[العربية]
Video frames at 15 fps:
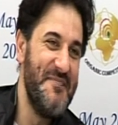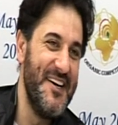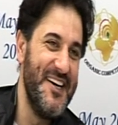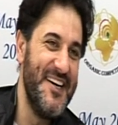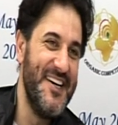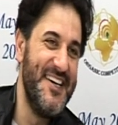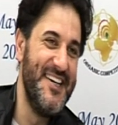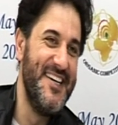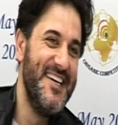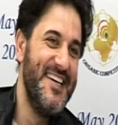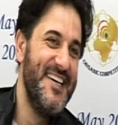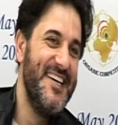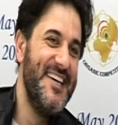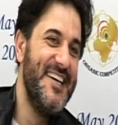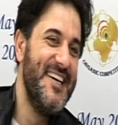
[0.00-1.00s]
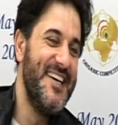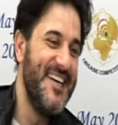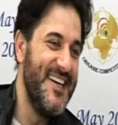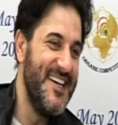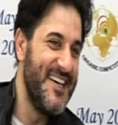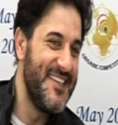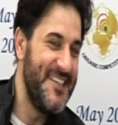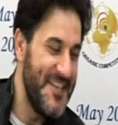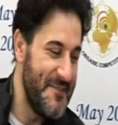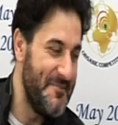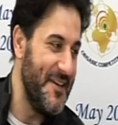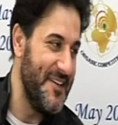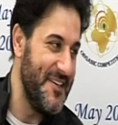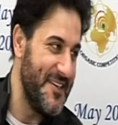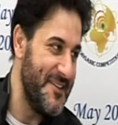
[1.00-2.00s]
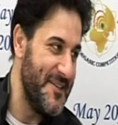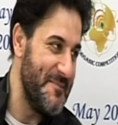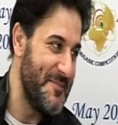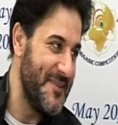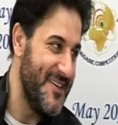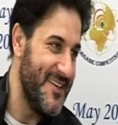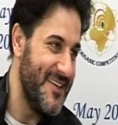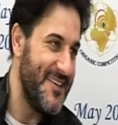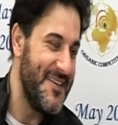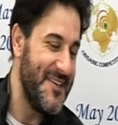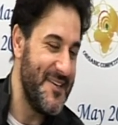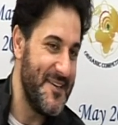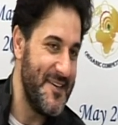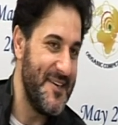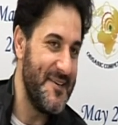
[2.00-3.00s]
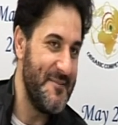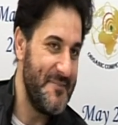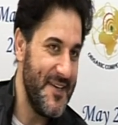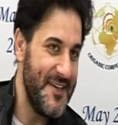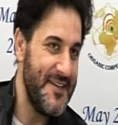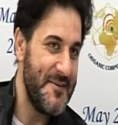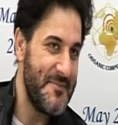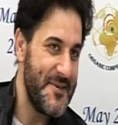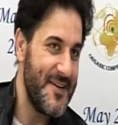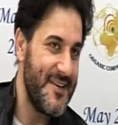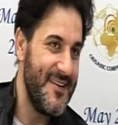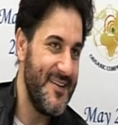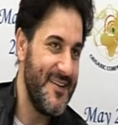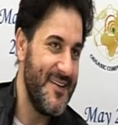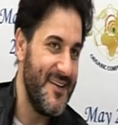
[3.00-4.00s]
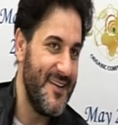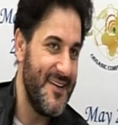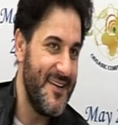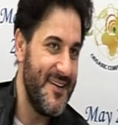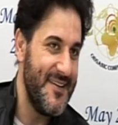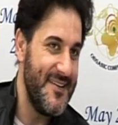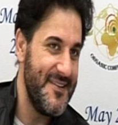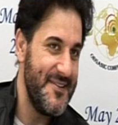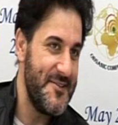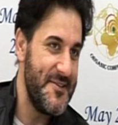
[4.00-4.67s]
بقى آه، كثير بتعنينا الدبكه يعني بتعنينا بشكل آه،